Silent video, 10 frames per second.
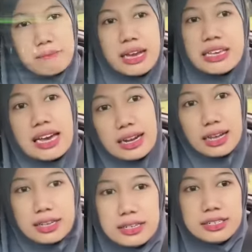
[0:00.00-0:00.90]

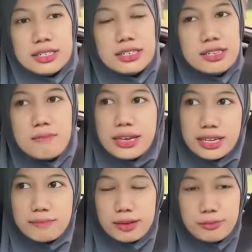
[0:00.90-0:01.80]
bayaran
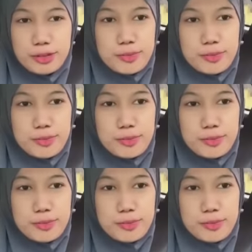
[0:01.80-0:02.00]
dibayar 45.000